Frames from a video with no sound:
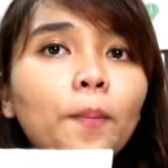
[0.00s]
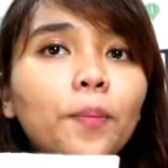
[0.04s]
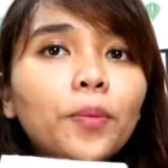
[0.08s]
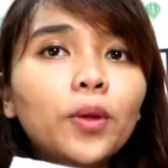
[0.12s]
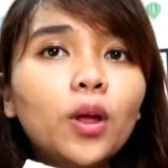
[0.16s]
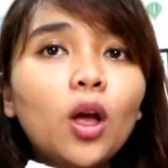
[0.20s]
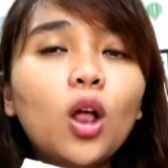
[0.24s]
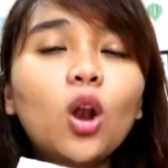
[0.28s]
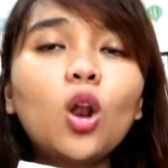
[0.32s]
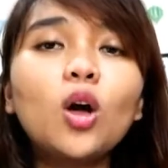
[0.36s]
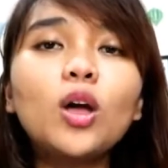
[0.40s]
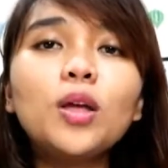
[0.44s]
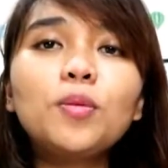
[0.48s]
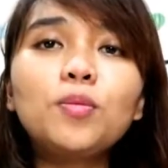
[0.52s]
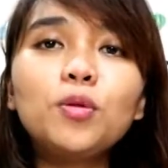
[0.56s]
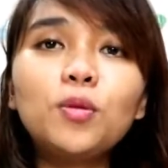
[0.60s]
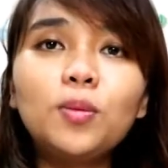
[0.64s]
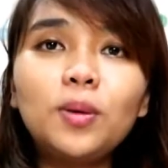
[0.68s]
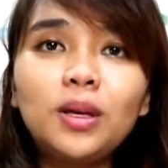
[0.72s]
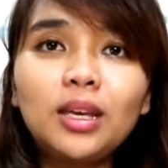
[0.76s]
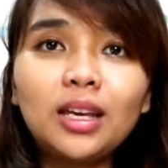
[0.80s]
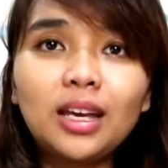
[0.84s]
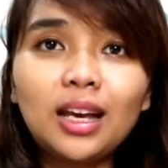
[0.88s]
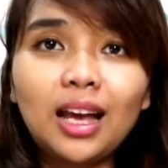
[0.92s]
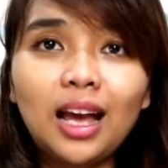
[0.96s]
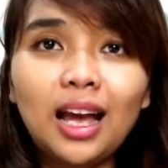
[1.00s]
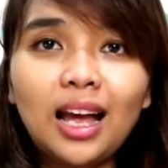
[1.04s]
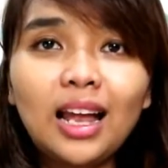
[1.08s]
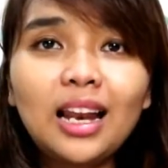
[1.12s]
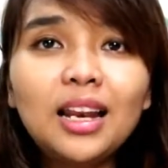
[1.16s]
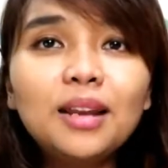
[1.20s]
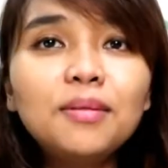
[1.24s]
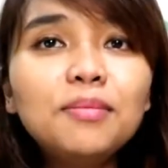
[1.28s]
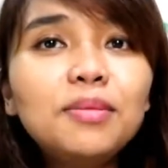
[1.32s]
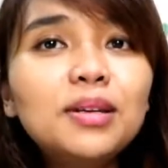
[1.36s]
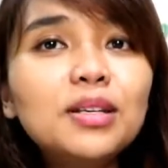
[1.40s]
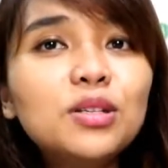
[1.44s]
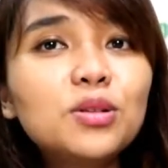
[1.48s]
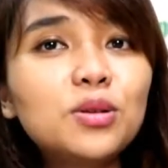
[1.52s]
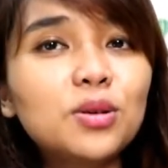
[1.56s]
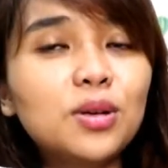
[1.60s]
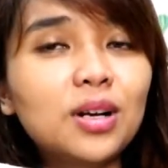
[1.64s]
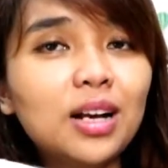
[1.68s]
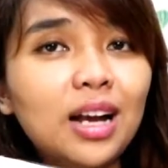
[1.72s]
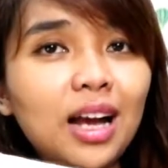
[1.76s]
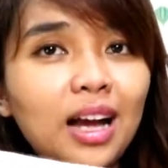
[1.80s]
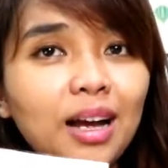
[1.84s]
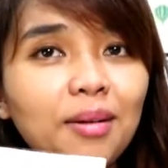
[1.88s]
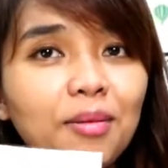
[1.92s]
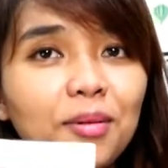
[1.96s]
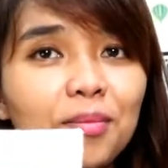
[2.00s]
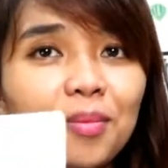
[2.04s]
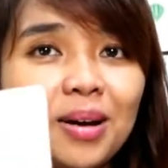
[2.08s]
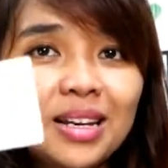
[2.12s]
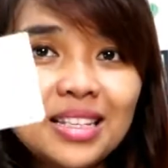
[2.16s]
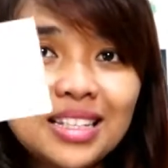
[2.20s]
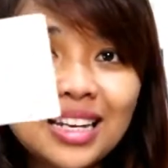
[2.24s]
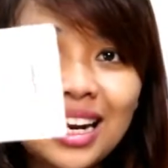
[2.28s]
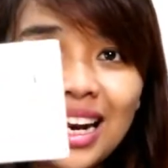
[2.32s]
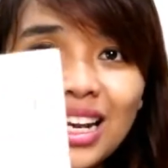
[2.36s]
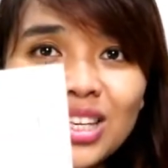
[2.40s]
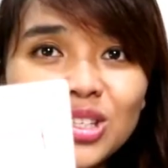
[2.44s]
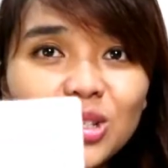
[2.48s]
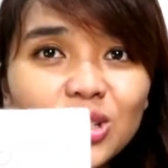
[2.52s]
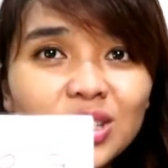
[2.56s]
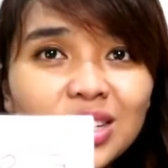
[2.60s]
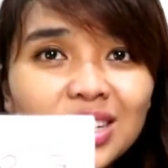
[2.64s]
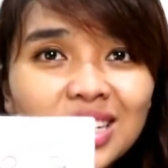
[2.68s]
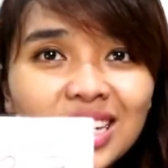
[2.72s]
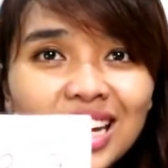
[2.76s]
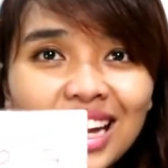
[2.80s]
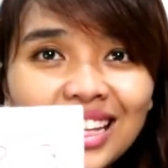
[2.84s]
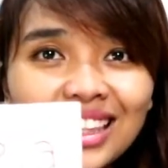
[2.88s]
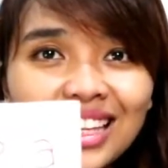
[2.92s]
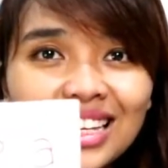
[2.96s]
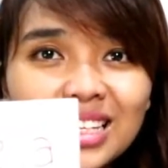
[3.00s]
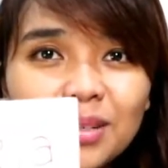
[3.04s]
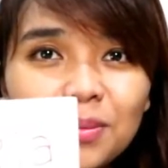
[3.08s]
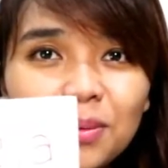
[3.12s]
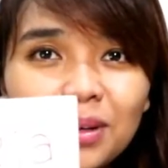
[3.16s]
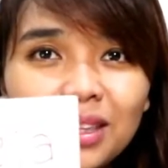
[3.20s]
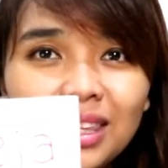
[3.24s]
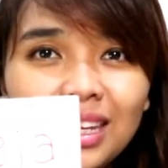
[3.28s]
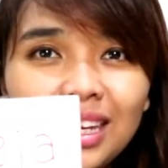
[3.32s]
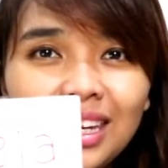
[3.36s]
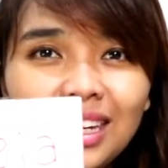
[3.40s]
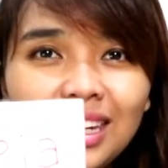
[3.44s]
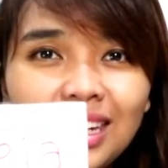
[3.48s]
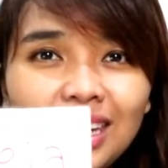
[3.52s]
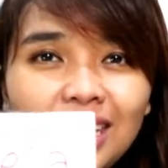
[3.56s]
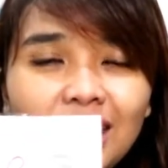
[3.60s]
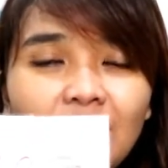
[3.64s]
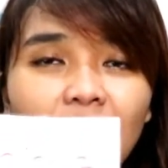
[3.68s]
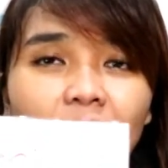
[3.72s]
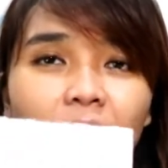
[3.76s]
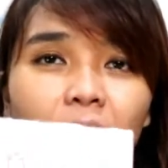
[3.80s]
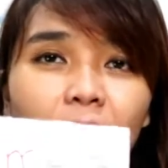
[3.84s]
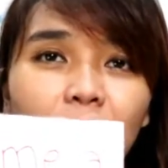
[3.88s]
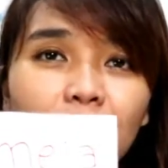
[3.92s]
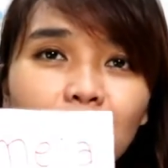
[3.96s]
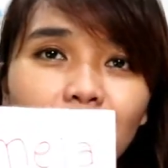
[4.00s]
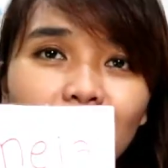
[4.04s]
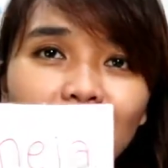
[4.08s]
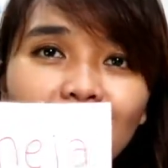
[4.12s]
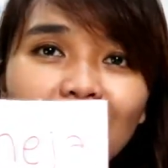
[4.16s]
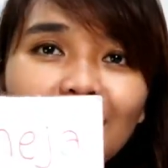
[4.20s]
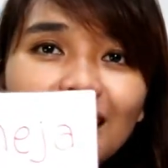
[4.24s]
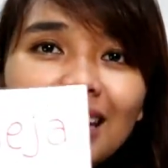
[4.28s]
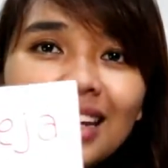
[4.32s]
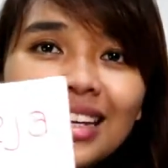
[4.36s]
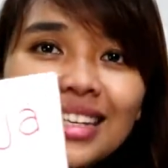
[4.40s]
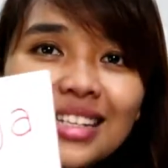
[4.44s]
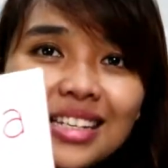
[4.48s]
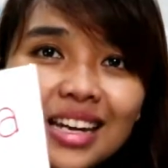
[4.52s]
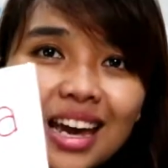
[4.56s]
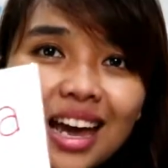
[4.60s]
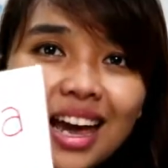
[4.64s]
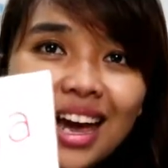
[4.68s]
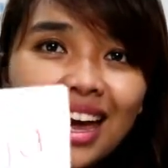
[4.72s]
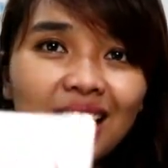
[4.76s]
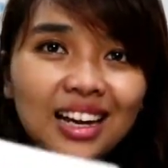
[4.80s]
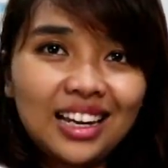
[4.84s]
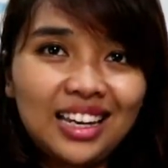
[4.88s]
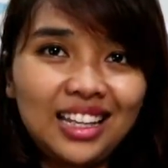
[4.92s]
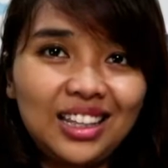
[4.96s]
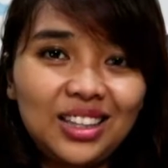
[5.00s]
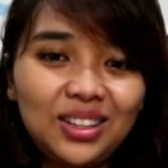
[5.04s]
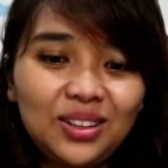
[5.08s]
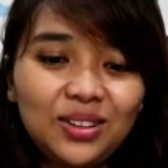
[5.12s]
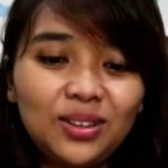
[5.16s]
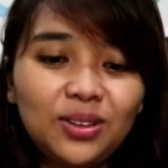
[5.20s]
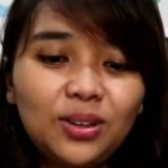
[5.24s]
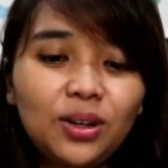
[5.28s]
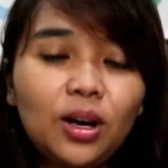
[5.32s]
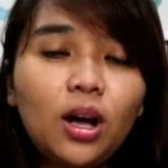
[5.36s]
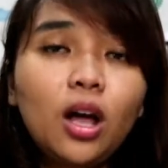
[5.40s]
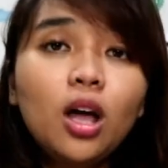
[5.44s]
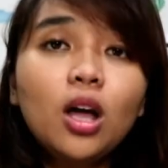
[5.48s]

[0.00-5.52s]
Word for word: kalau ibu Pika lebih suka membaca langsung jadi kata seperti ini meja gitu